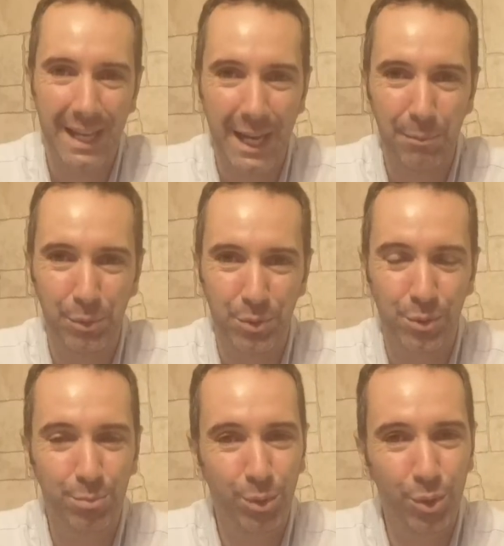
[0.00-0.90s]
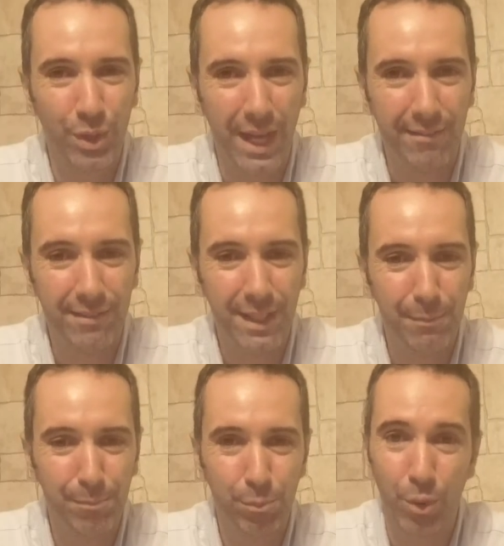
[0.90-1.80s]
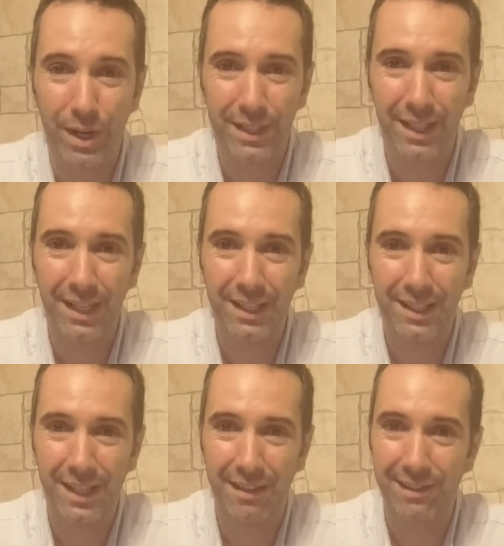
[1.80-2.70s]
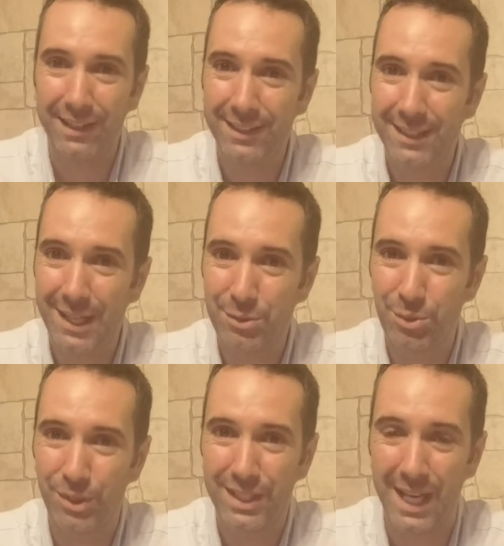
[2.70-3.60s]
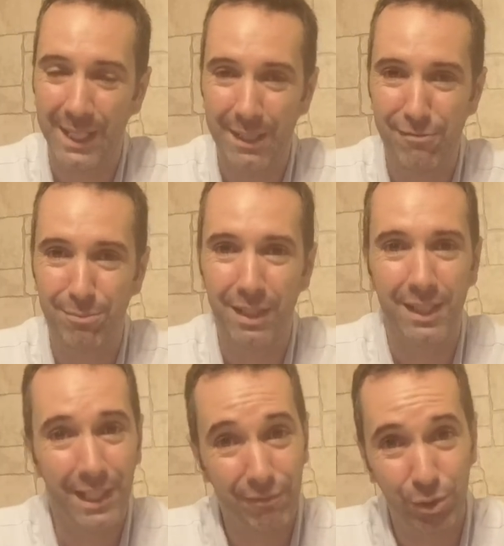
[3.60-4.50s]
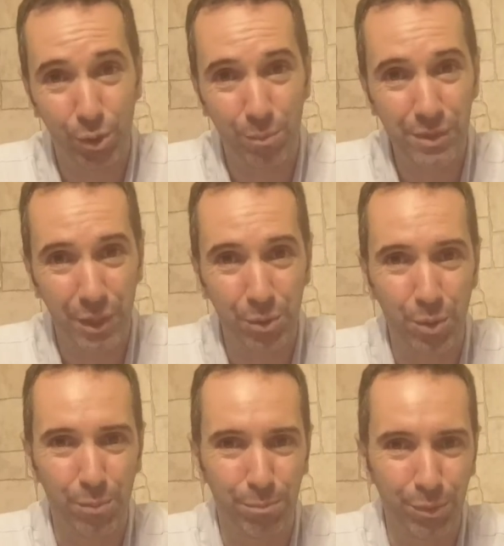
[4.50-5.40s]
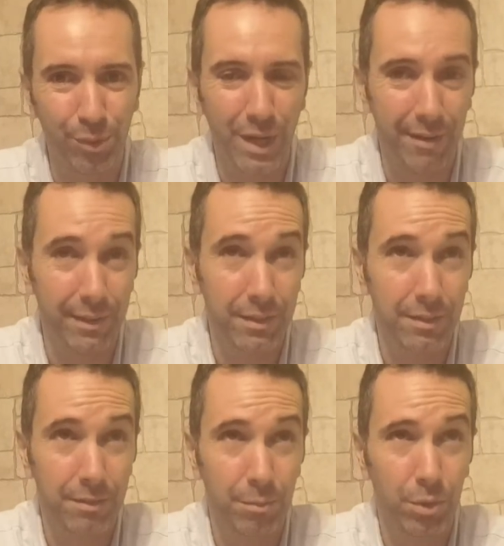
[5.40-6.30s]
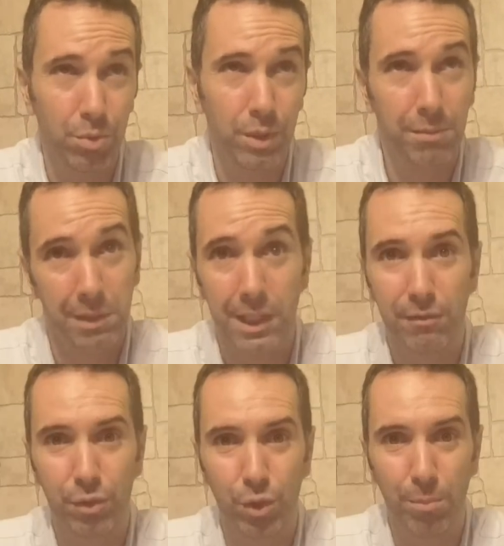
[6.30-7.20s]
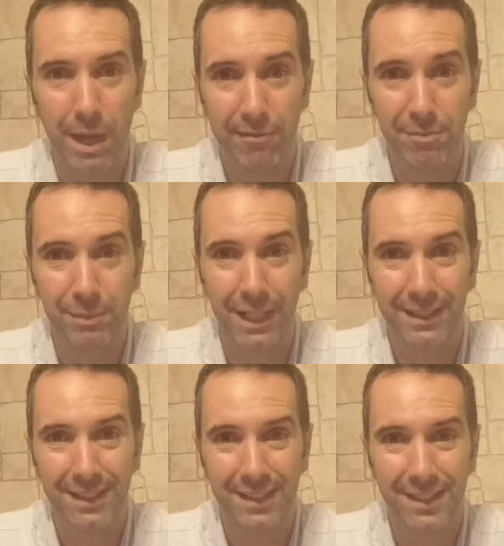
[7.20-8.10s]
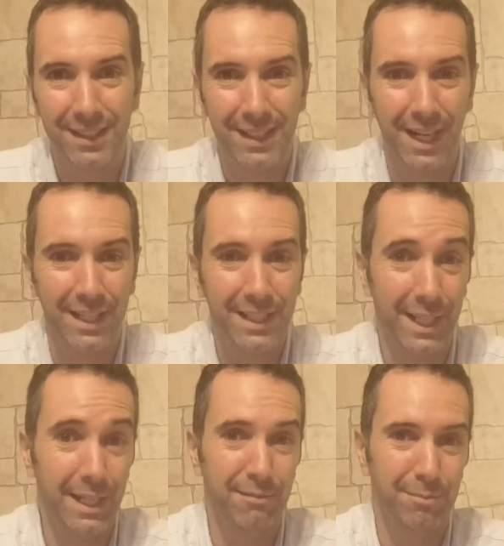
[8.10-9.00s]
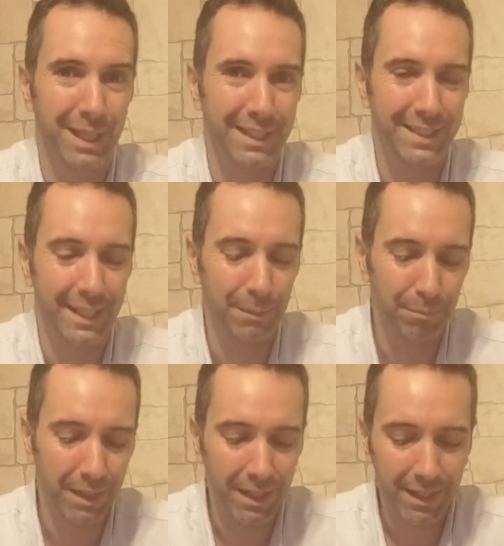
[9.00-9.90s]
selam olsun. Bugün evdeyim. Bu arada evlendikten sonra kendi evimden ilk videom sanıyorum bu. Evet, düşüneyim ilk videom evimden yani yeni evimden diyelim.